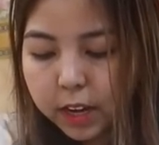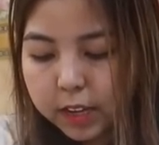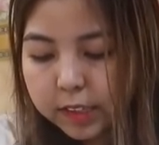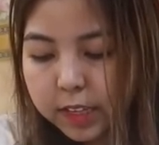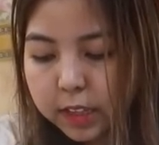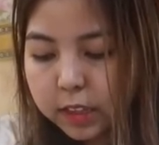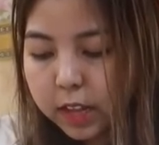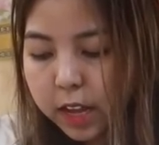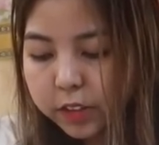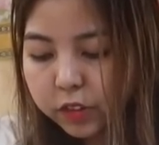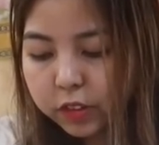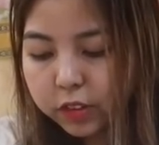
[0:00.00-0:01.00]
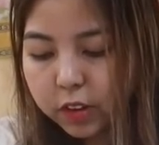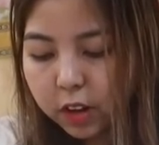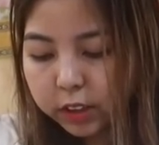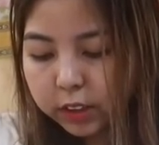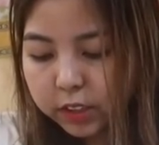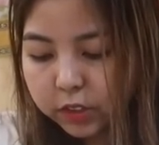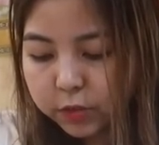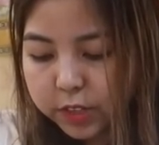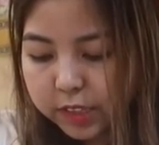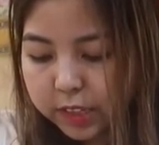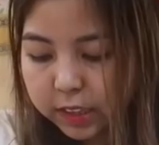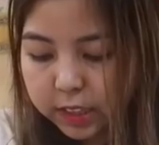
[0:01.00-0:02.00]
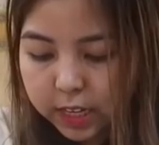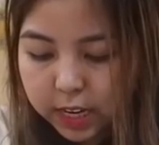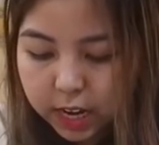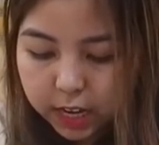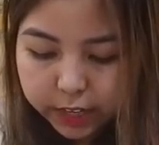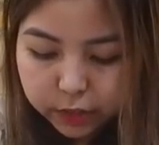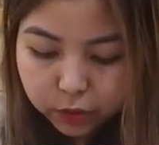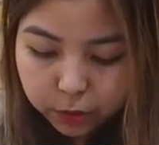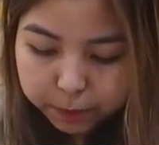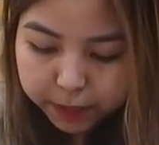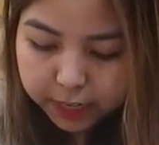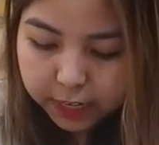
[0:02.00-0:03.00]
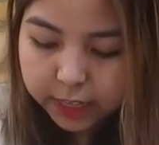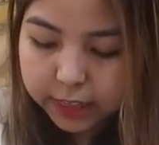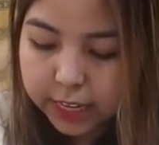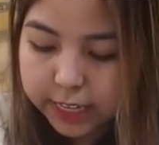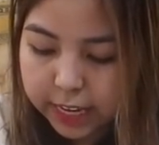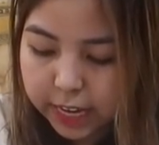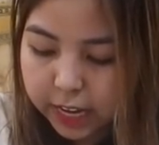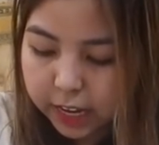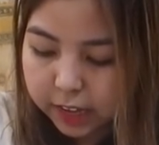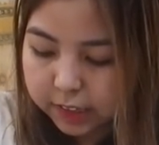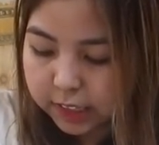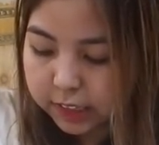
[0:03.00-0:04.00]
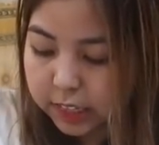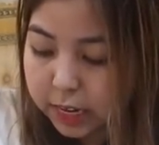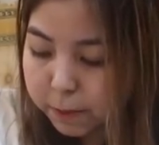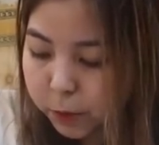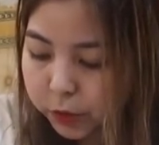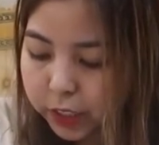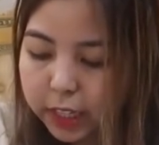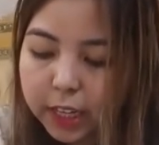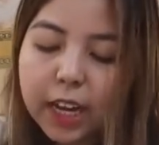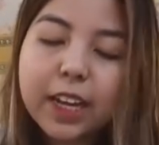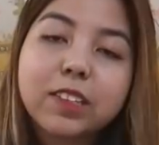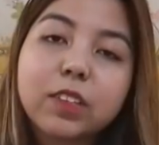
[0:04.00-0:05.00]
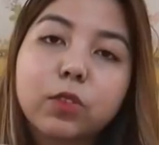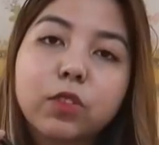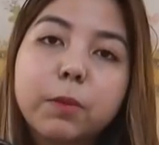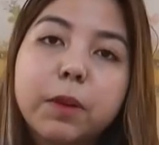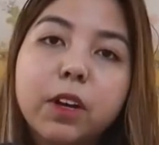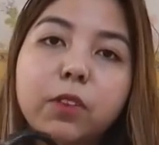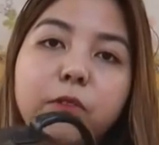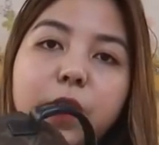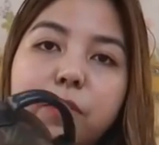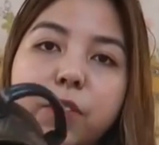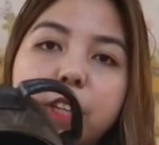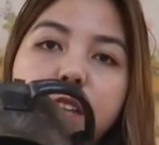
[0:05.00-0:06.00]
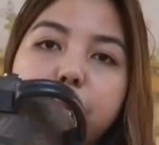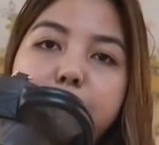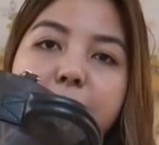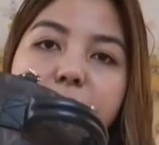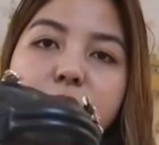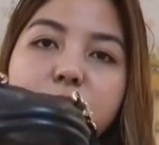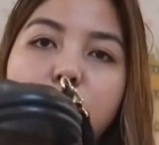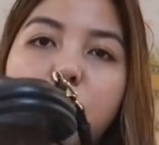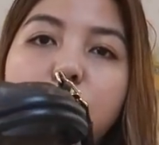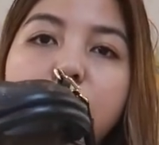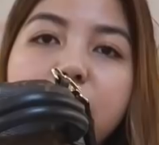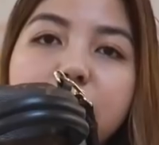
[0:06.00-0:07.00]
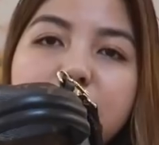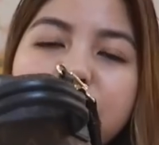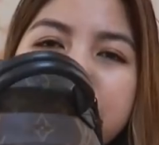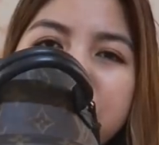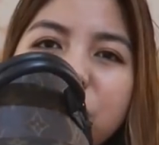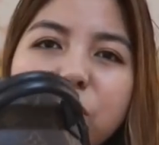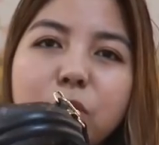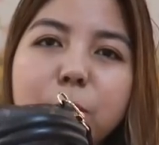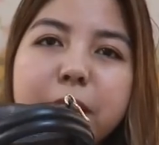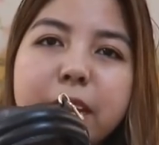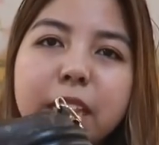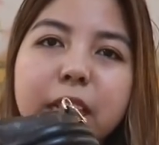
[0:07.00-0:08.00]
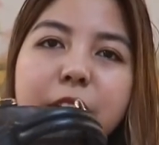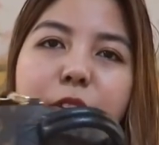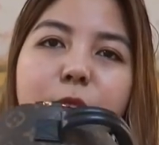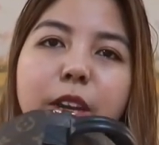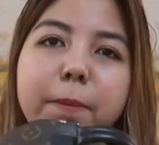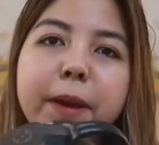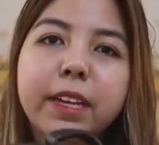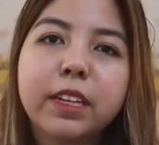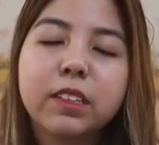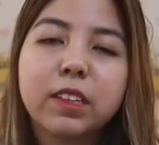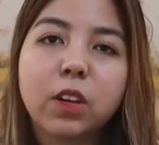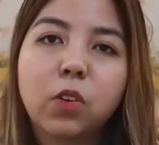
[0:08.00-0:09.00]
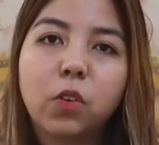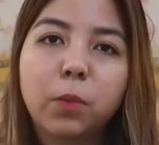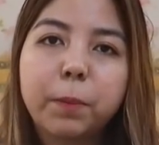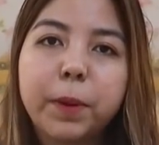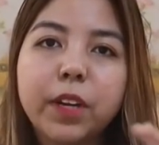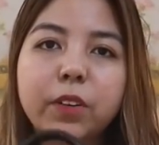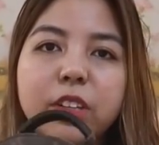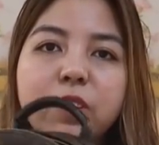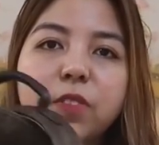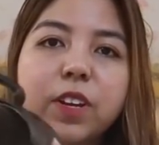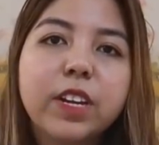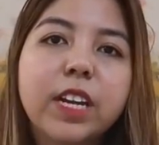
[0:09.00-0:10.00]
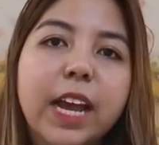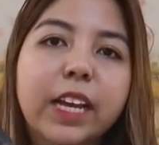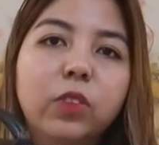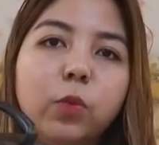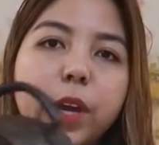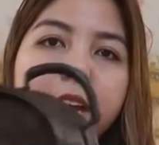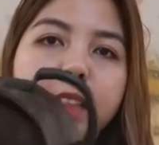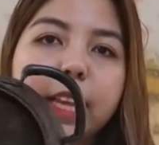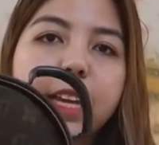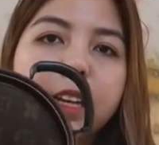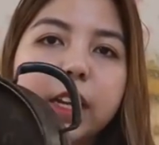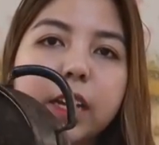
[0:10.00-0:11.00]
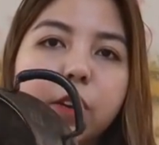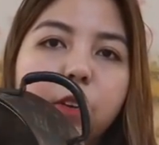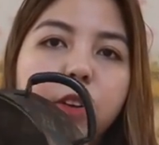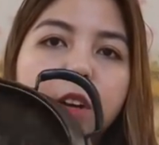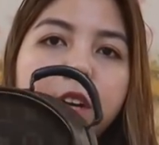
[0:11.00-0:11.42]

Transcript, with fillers: As in, I just got this recently lang. And sobrang ganda niya. Kasi dream ko talaga. Isa to sa mga favorite na bags ko. Tapos medyo maliit lang yung lamanan sa loob. Pero it's very lightweight and yan o.